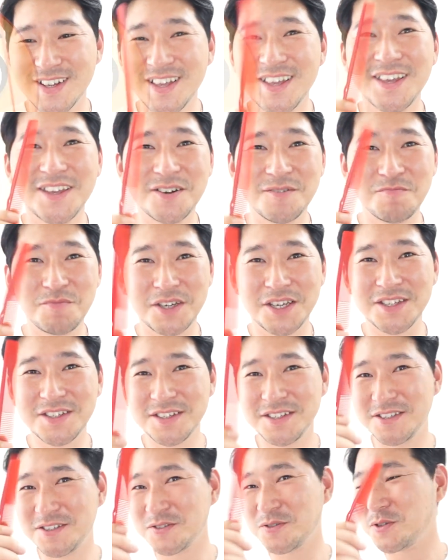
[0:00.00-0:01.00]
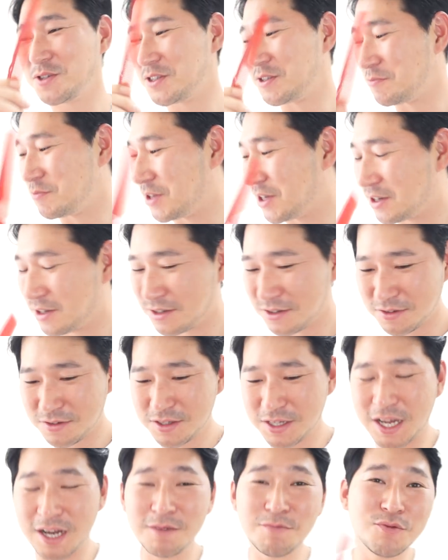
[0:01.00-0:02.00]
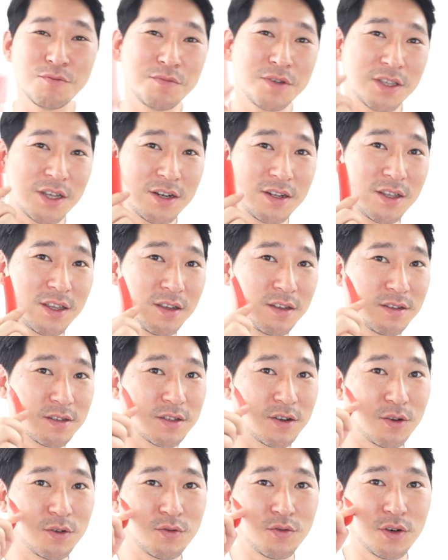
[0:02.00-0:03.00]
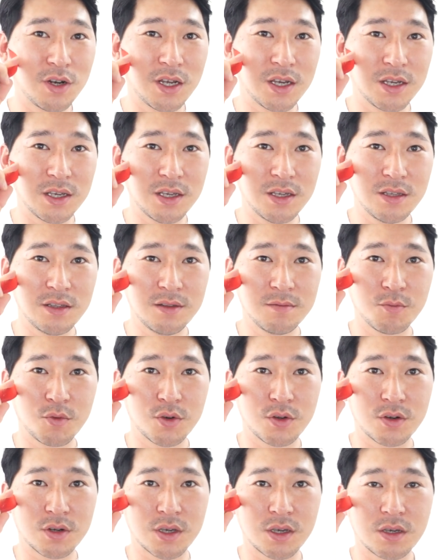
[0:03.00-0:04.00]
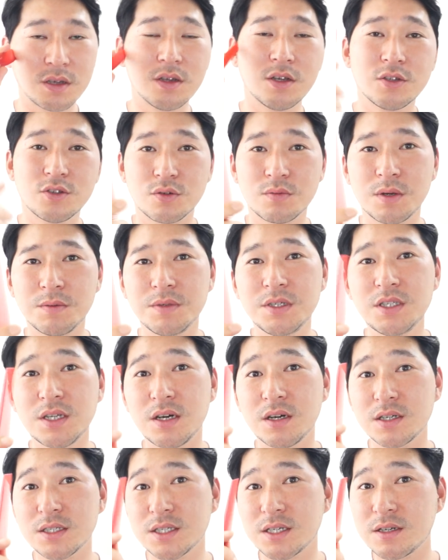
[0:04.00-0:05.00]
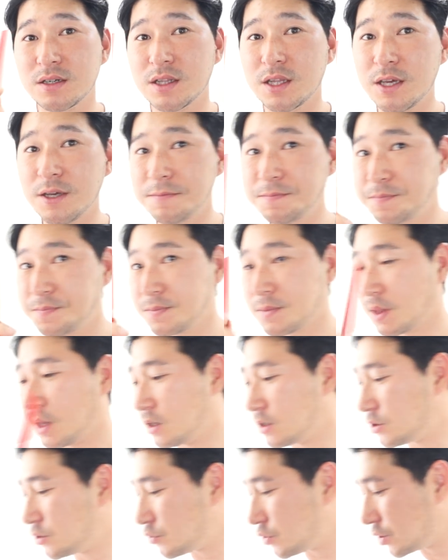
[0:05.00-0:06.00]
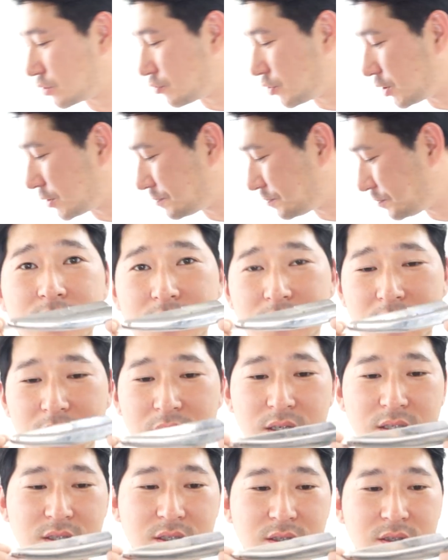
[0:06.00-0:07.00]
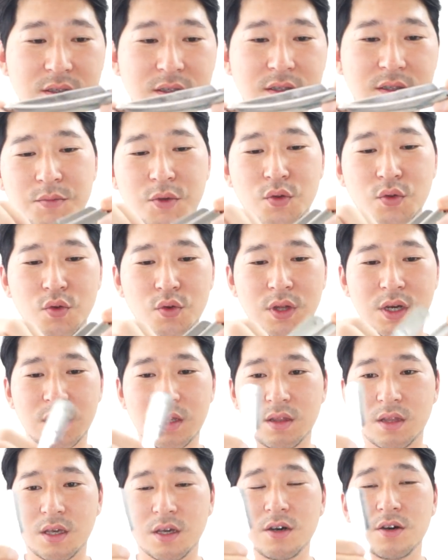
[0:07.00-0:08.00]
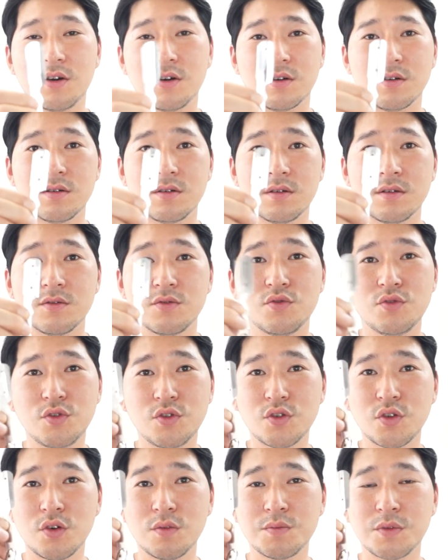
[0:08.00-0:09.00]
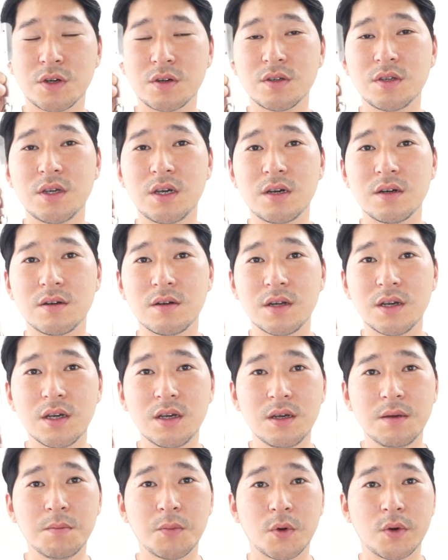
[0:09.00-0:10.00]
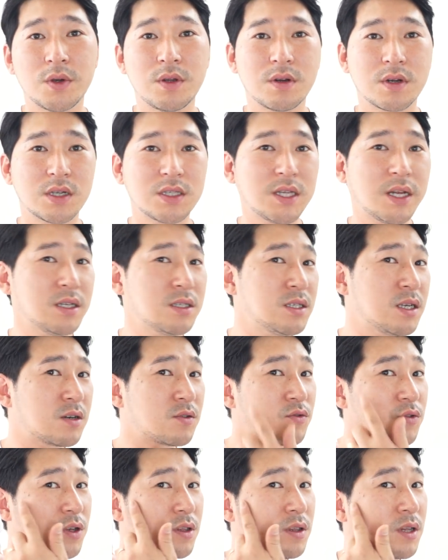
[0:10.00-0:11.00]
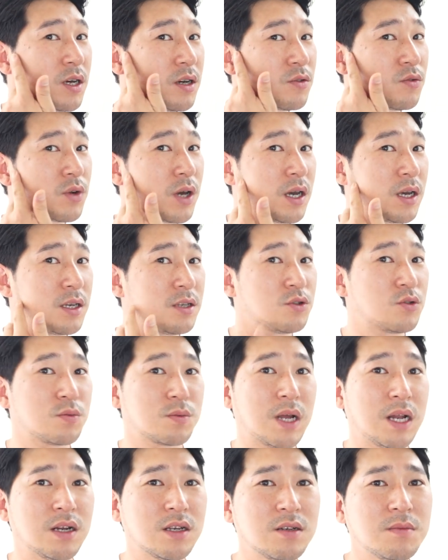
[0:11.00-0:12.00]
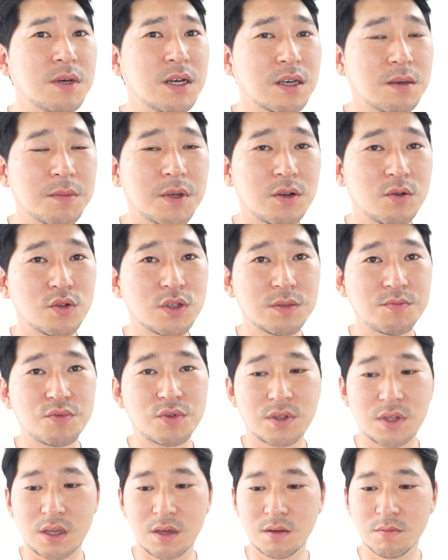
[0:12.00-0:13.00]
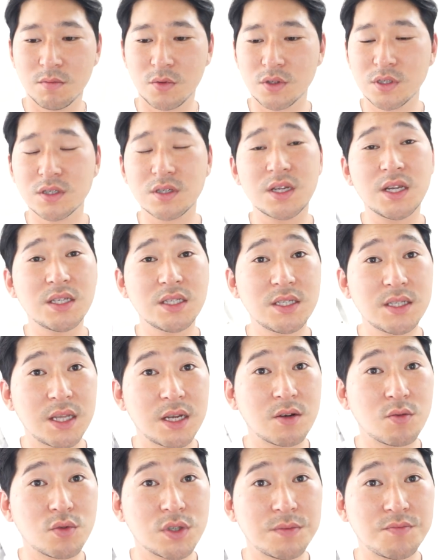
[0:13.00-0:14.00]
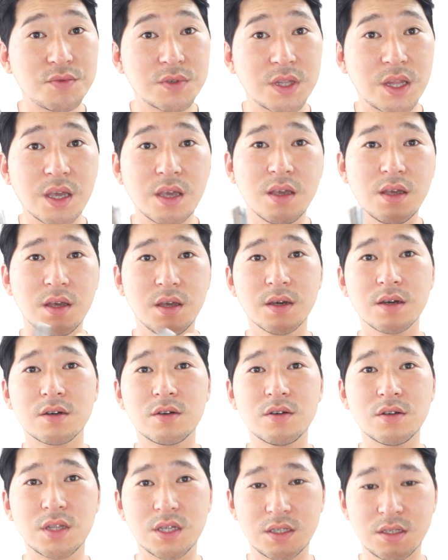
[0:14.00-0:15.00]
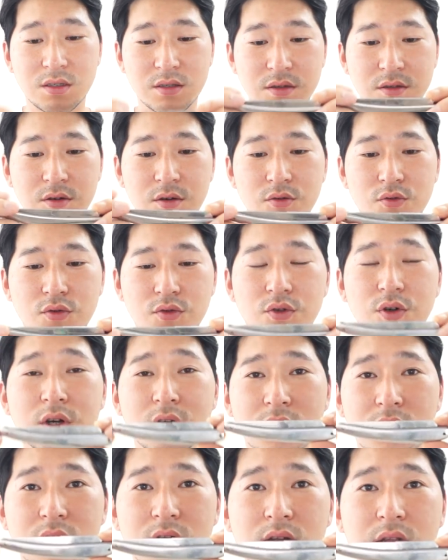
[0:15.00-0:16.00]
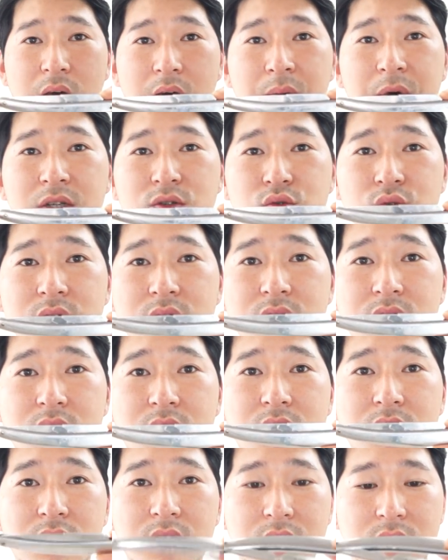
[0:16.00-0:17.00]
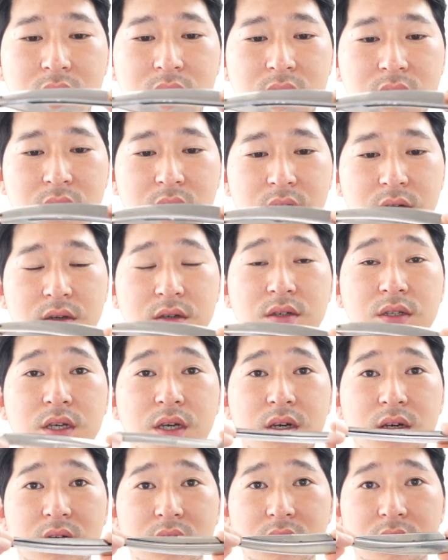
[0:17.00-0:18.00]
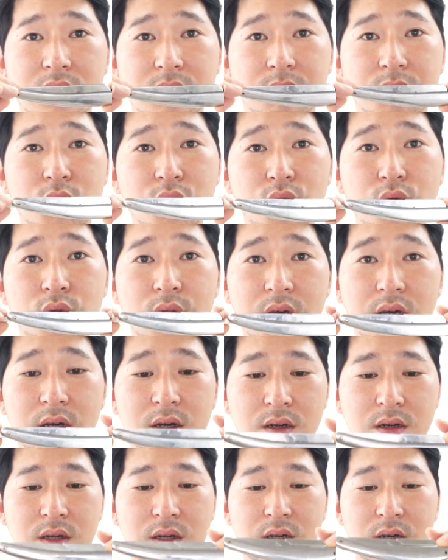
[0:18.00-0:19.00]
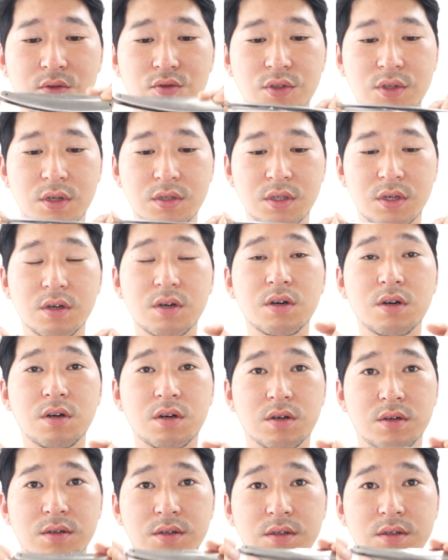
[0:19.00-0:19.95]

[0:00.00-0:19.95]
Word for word: 이런 빗 쓰고 있습니다. 이건 얇은 빗 할 때 이제 얼굴 라인 뭐 이렇게 정말 미세하게 자를 때 쓰고 있고요. 제가 쓰는 면도날인데요. 눈썹 정리하거나 뭐 이렇게 살짝 브랜나루 라인 좀 깔끔하게 밀고 싶을 때, 뭐 스크래치 내고 싶을 때 그럴 때 쓰는 거고 이건 아마존에서 그냥 면도날이라고 쳐서